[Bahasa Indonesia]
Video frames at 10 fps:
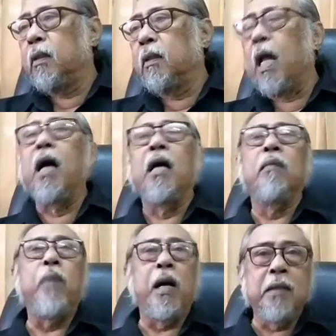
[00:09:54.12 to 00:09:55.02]
Nah,
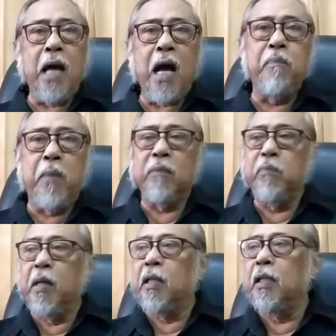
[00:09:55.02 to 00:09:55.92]
pada abad
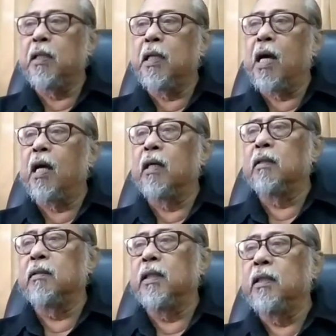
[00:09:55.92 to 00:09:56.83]
milenial
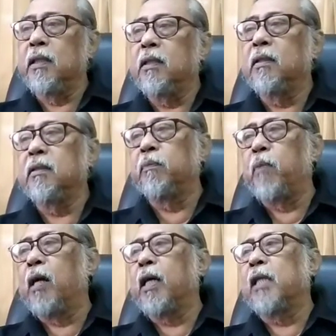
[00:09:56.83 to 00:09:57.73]
ini
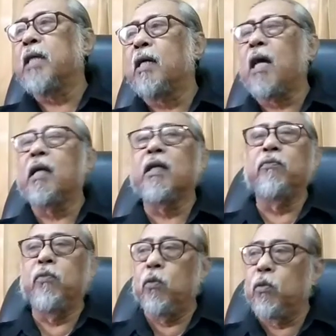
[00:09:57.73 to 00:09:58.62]
sebagai cara
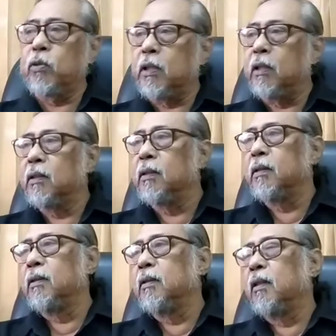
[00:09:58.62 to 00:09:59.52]
revolusi
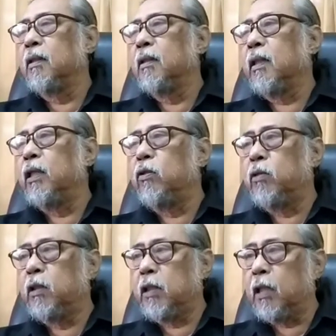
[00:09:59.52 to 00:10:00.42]

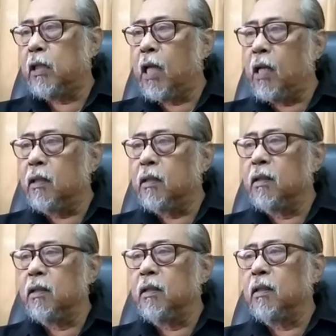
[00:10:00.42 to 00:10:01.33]
industri digital,
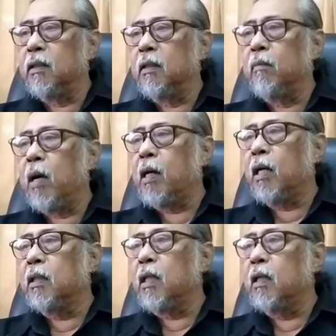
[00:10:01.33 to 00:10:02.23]
maka kita